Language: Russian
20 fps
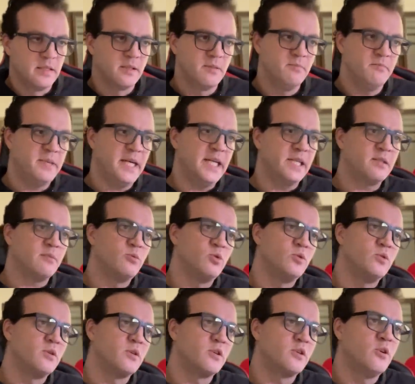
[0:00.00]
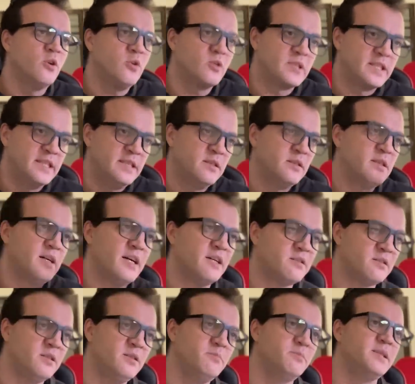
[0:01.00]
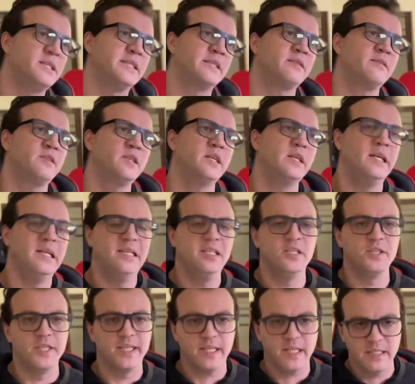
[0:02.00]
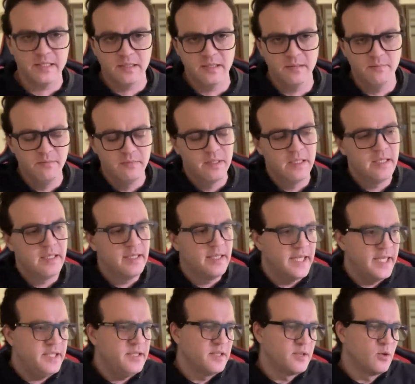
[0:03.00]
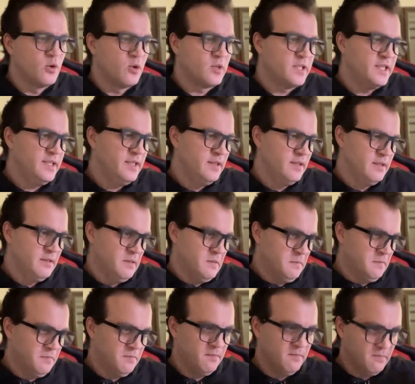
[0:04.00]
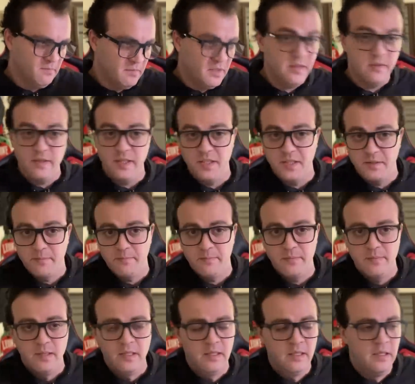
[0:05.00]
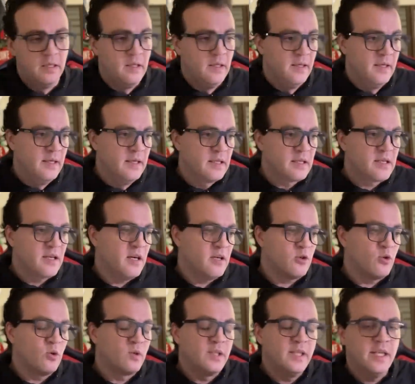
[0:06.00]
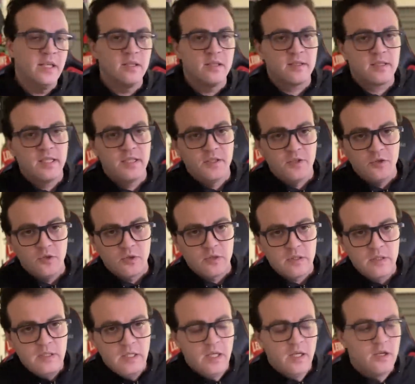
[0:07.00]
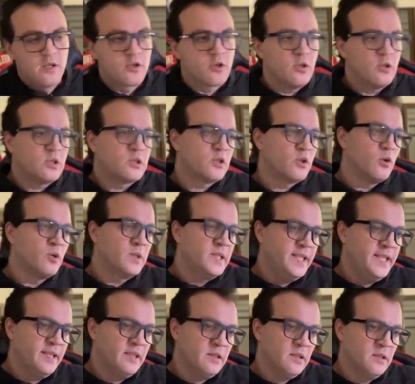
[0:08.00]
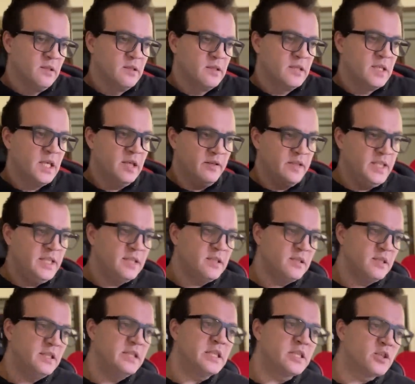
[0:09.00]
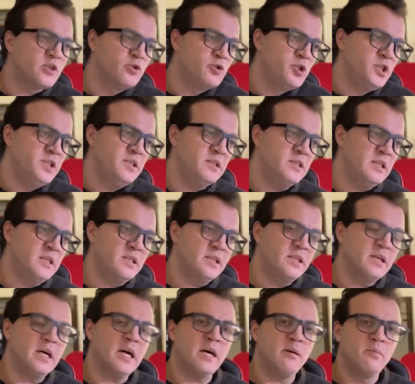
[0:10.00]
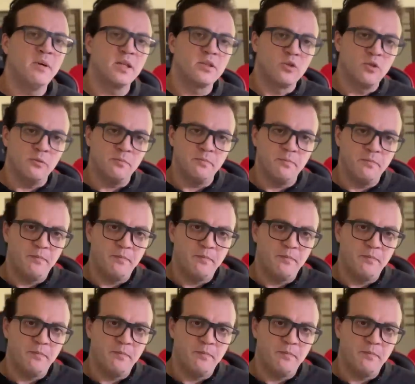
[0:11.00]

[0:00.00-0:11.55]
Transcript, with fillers: Поэтому годы, хотим мы этого или не хотим, эти годы мы видим, как ODL растет. Рост ODL говорит исключительно об одном,